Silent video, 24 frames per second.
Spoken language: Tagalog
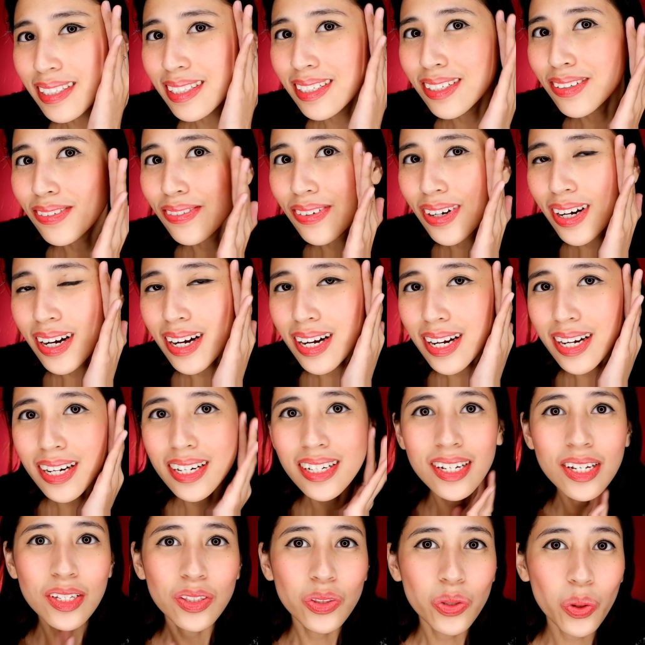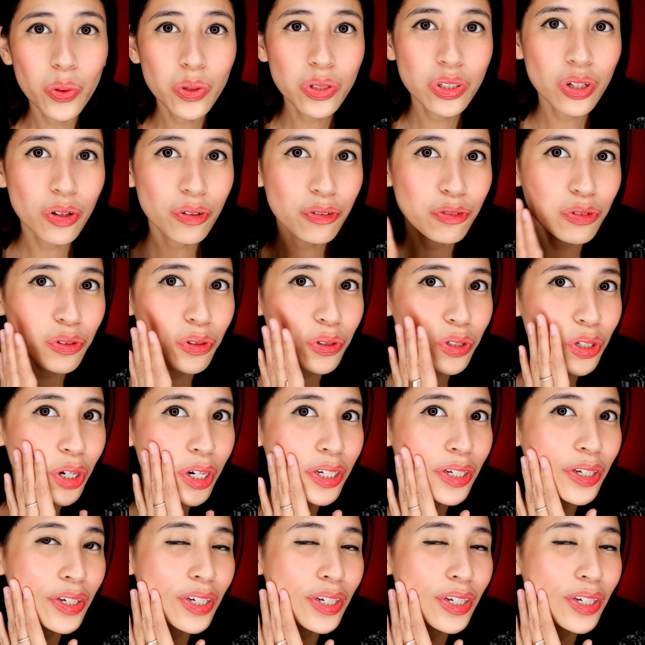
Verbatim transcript: ba? Diba? Toast of New York